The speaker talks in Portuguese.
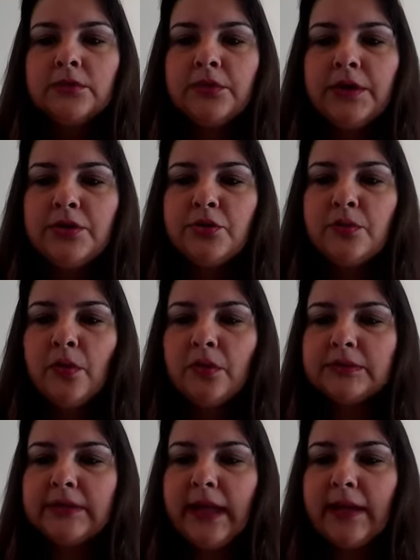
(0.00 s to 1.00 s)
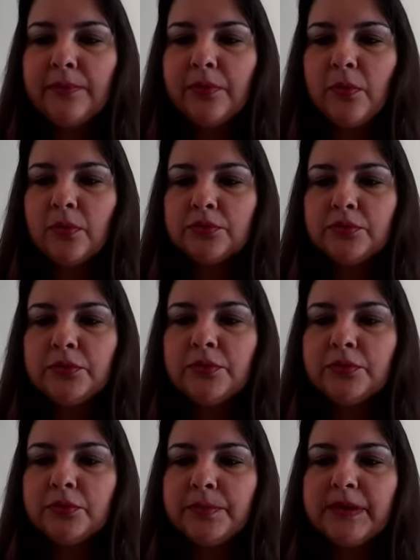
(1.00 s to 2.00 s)
Durante um bom tempo,
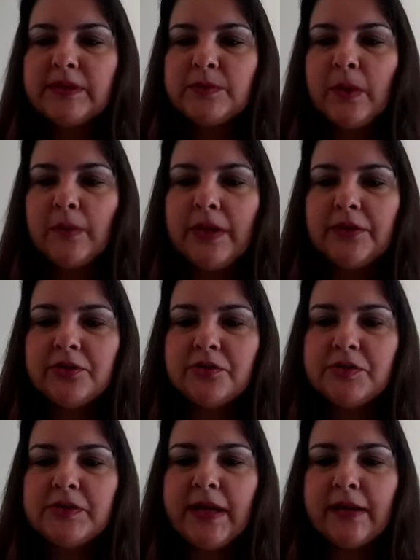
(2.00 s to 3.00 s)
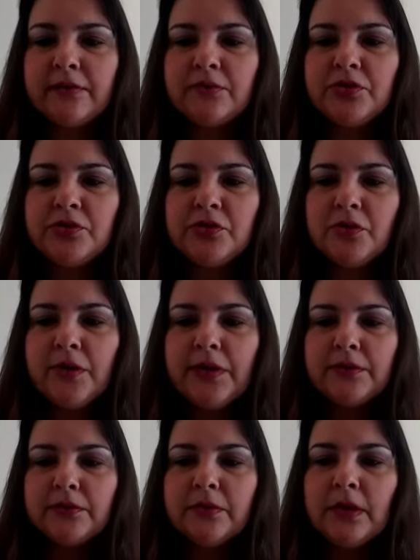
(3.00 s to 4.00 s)
contudo, principalmente no século
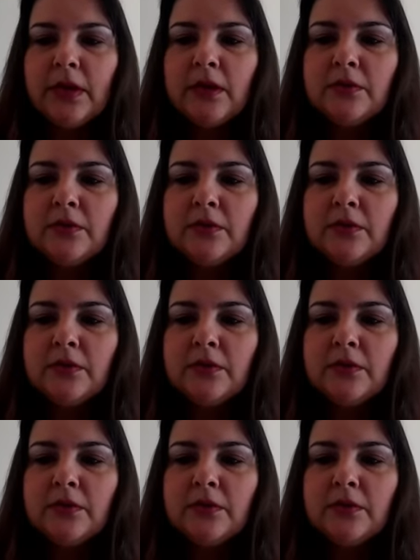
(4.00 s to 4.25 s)
XVIII,